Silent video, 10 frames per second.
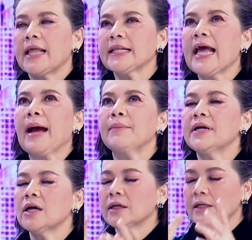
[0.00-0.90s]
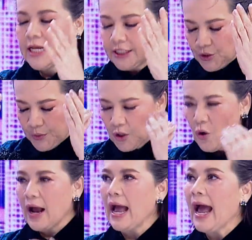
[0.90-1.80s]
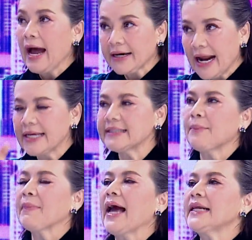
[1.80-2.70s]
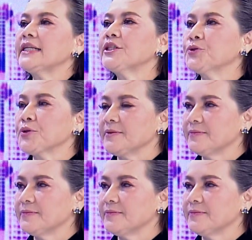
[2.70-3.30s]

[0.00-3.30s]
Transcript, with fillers: ถ้าถามเรื่องในชีวิตของอาอะไรสำคัญที่สุด